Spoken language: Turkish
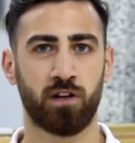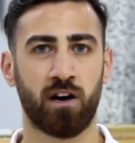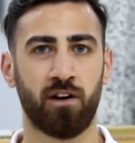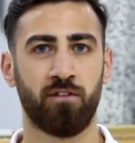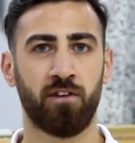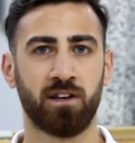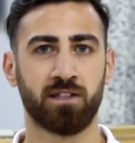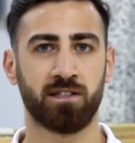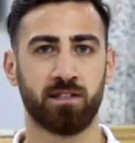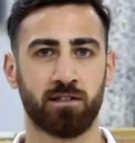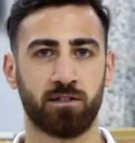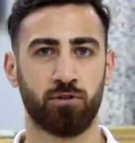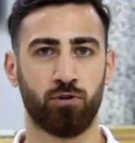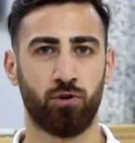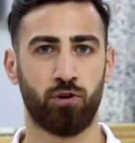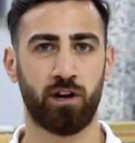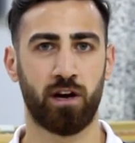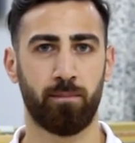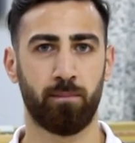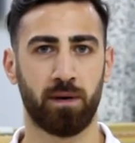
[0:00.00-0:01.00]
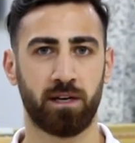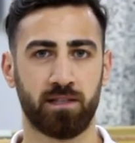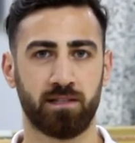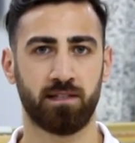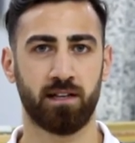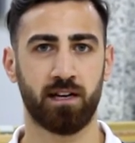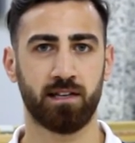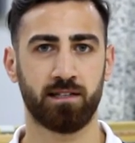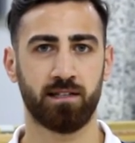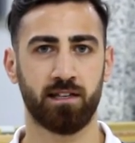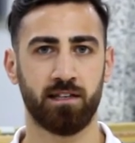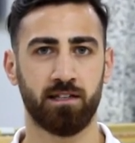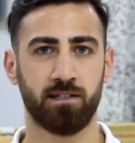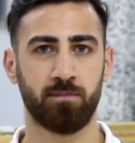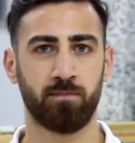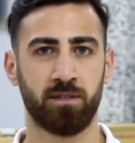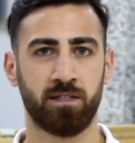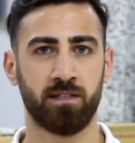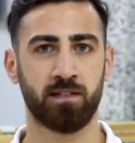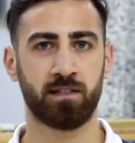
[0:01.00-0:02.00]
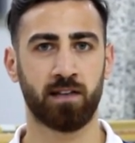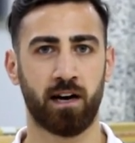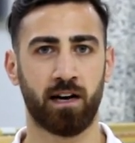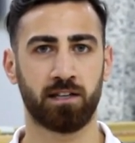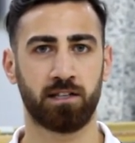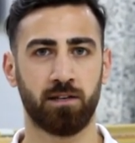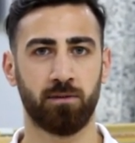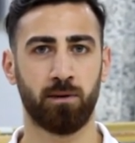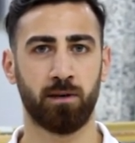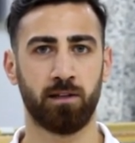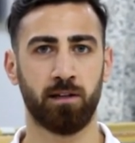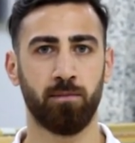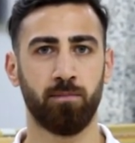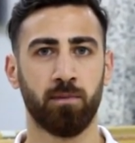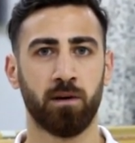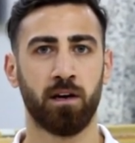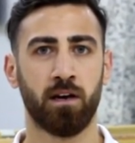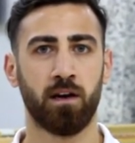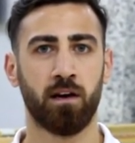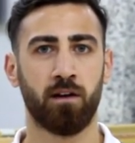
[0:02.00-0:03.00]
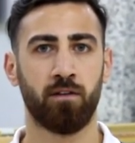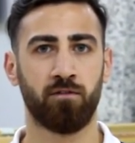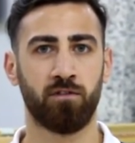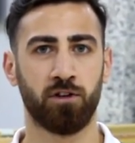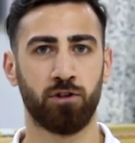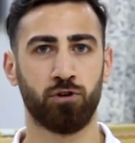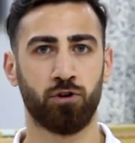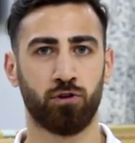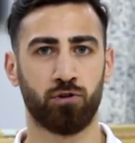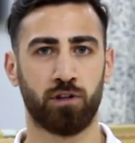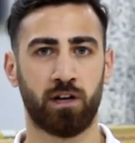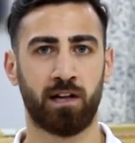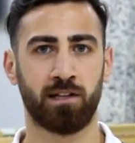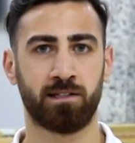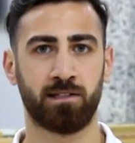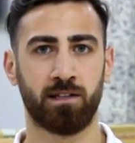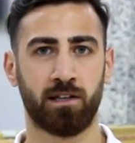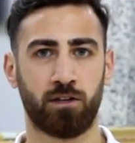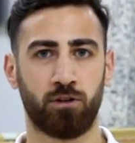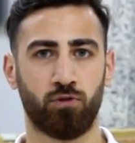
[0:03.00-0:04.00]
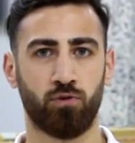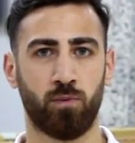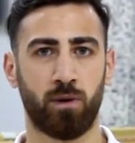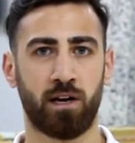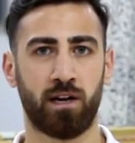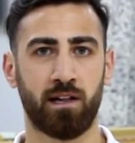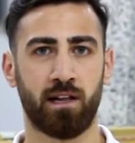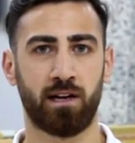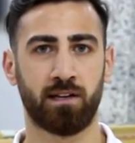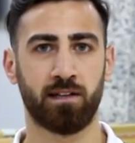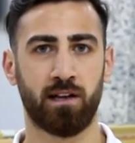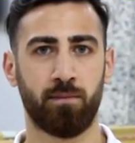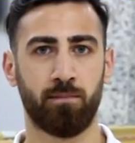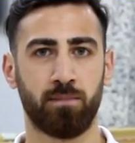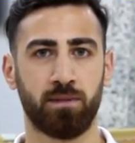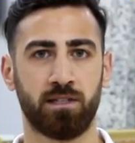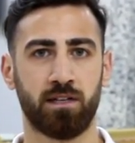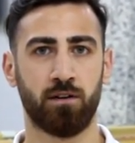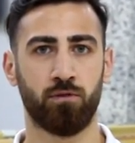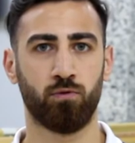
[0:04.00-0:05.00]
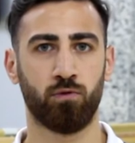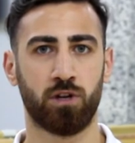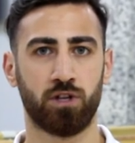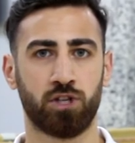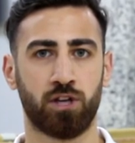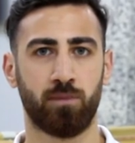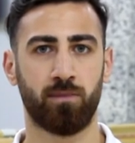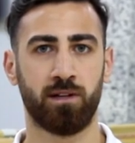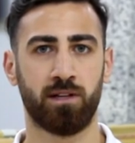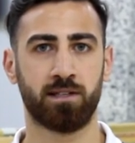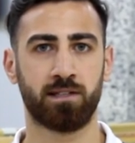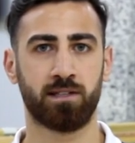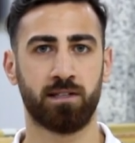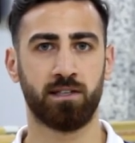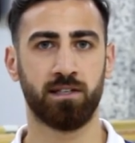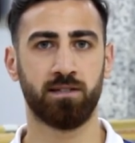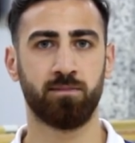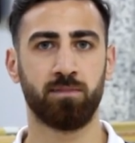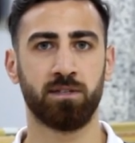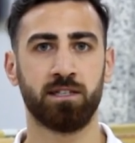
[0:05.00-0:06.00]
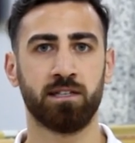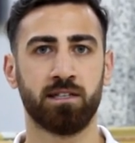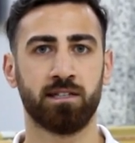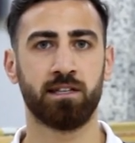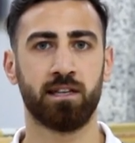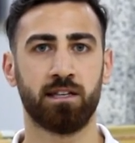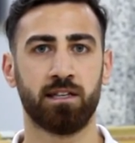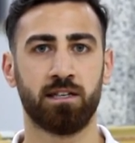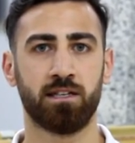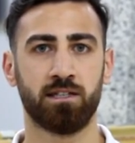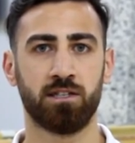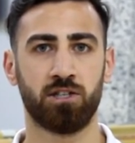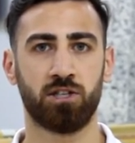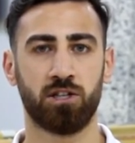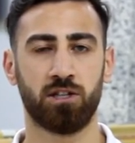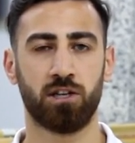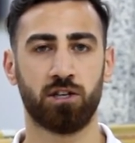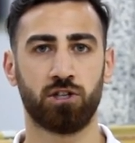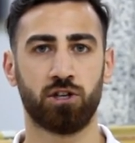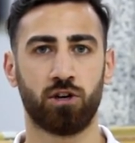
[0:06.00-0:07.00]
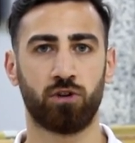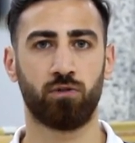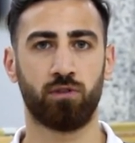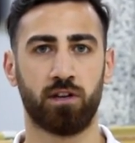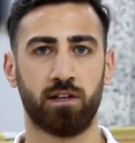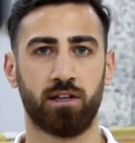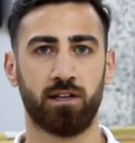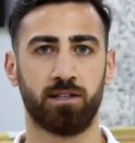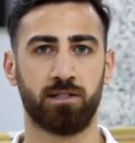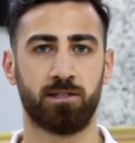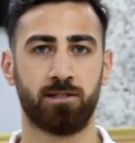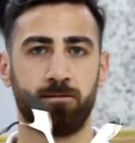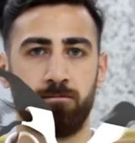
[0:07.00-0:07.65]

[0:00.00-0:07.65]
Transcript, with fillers: Daha fazlasını öğrenmek isterseniz bizi takip edip videonun altındaki numaralardan bize ulaşabilirsiniz. Bizi izlediğiniz için teşekkür ederiz.